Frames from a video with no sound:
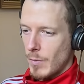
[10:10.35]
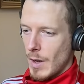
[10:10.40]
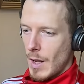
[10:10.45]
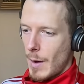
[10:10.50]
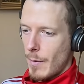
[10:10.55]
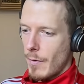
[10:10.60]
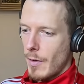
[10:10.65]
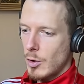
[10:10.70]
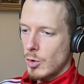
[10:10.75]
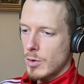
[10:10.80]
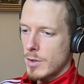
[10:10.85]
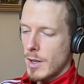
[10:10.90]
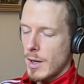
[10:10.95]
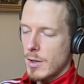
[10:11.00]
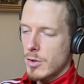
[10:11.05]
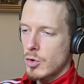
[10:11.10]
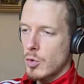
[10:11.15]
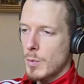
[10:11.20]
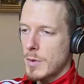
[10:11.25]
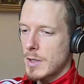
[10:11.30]
Aber wenn du
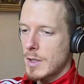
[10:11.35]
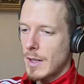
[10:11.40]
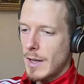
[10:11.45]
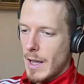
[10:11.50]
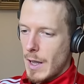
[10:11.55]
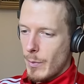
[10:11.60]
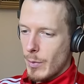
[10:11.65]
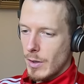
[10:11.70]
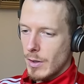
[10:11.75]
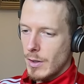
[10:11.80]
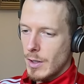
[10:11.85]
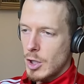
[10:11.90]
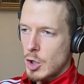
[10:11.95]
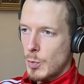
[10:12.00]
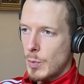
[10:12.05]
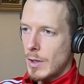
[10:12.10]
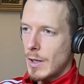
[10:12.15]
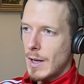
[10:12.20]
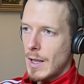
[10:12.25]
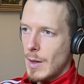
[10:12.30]
sagst, du bist Leben, ich
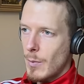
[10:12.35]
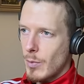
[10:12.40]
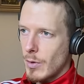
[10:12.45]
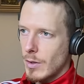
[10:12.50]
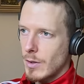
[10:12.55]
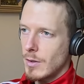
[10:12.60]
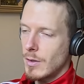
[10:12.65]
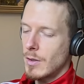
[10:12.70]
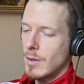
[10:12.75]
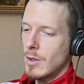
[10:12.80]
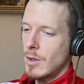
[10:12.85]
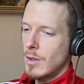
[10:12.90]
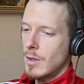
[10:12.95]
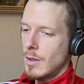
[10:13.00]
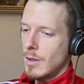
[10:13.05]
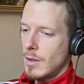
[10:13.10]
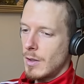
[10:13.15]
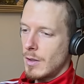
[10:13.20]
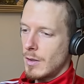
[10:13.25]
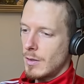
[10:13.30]
bin Leben,
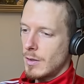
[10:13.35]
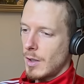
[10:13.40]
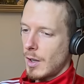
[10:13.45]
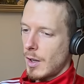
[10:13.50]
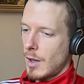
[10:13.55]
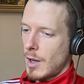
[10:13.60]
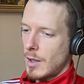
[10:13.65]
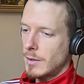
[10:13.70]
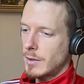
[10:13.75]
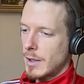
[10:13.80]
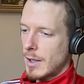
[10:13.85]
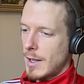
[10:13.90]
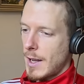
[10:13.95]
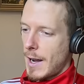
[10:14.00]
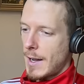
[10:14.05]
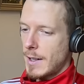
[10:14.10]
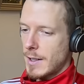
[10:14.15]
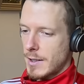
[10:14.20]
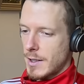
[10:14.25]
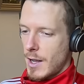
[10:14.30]
dann kann dir
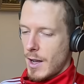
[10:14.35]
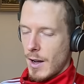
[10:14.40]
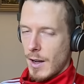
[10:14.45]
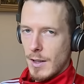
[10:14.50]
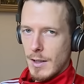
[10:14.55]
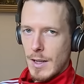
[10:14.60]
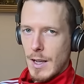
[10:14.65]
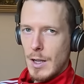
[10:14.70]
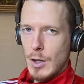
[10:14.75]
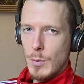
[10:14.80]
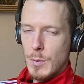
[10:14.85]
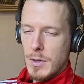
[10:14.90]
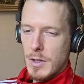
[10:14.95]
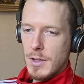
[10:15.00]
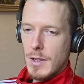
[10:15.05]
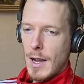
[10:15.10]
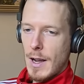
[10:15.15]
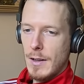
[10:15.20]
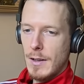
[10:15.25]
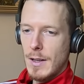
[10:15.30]
keiner sagen, nee, du bist
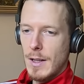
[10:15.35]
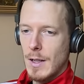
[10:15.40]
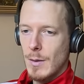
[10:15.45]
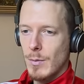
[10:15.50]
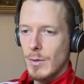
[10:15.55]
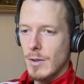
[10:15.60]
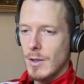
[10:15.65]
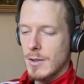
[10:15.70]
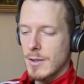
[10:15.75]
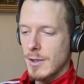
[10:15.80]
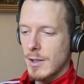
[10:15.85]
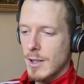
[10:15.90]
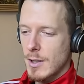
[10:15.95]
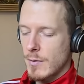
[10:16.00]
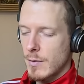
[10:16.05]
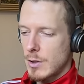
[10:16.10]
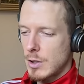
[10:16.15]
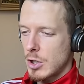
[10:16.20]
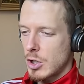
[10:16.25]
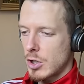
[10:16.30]
kein Leben. Also das
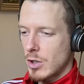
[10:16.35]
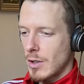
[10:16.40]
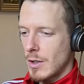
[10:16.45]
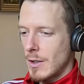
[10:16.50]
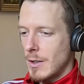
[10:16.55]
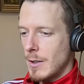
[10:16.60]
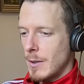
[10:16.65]
finde ich